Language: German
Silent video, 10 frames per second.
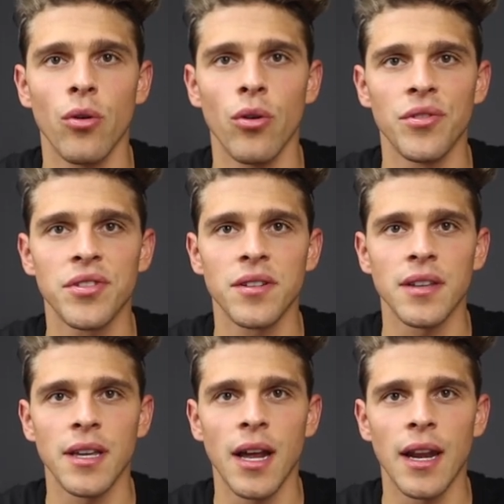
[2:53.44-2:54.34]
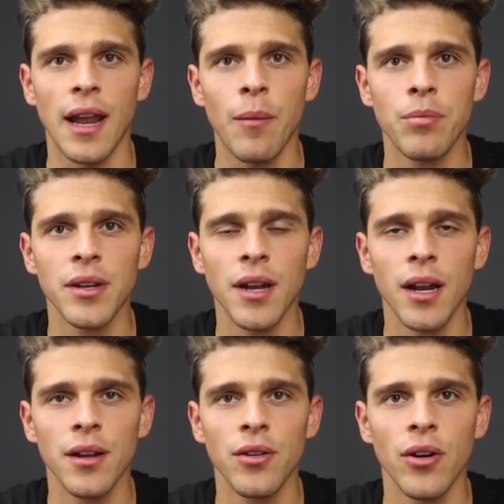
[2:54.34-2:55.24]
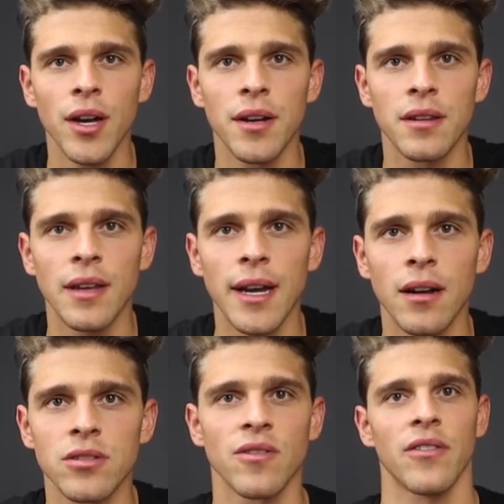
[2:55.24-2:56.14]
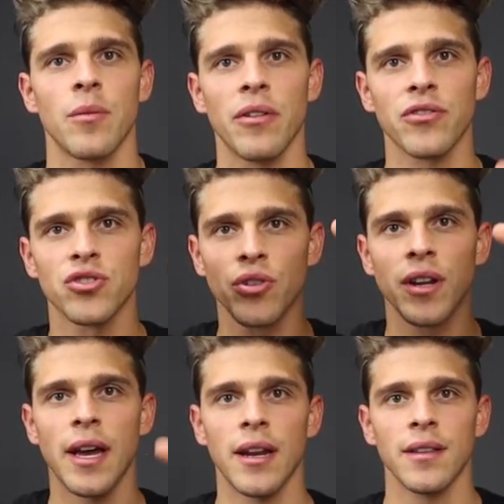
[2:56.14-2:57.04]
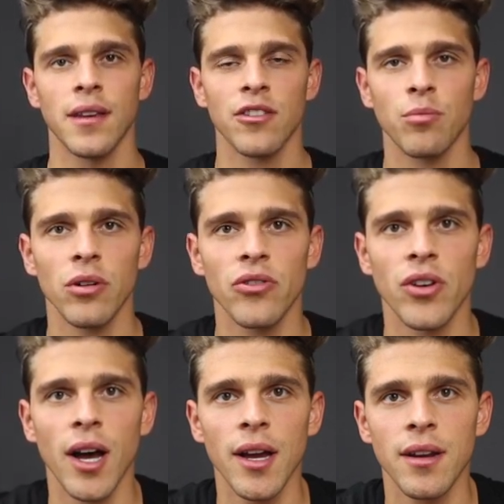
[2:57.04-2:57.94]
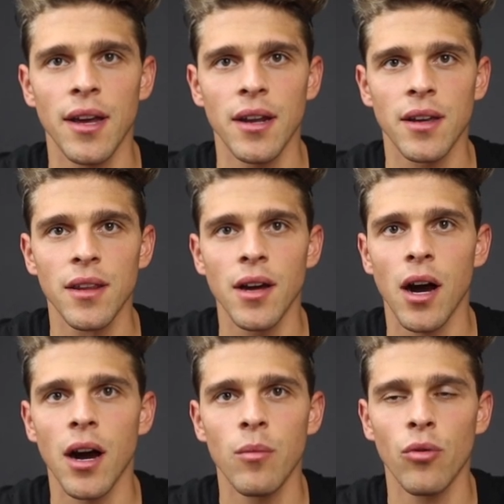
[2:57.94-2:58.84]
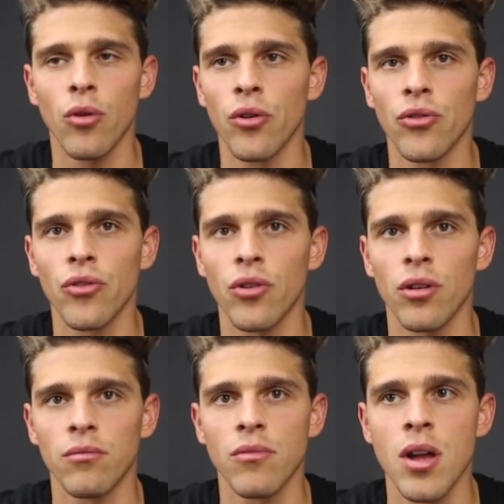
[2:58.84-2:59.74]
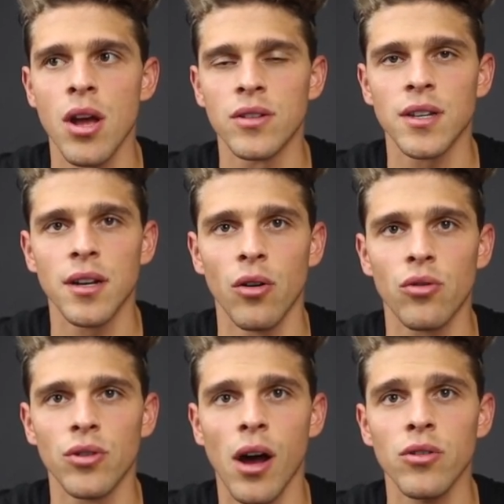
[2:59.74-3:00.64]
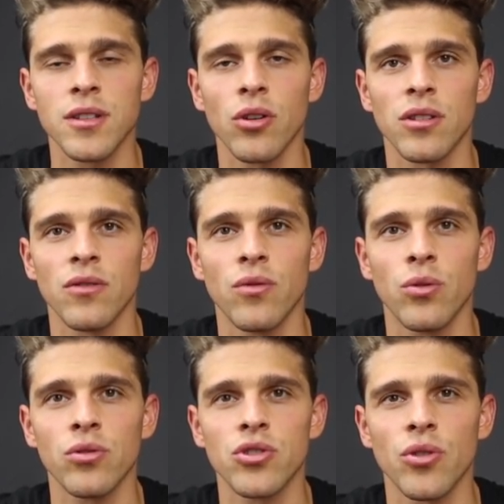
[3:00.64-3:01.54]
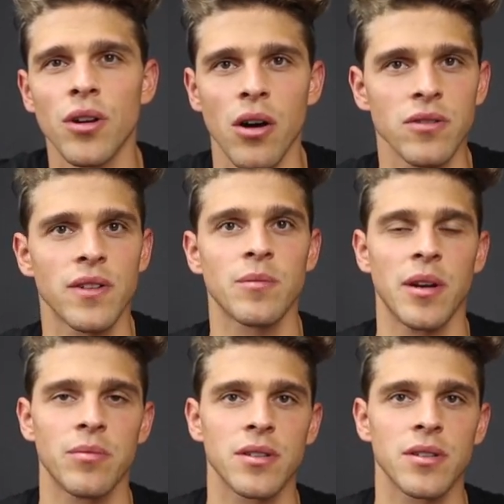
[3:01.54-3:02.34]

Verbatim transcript: und die Lampen alle neu an den Decken. Also machen wir immer schöne LED-Spots rein, energiearm und ähm, sehen auch gut aus, leuchten die Wohnung schön aus. Wenn man eine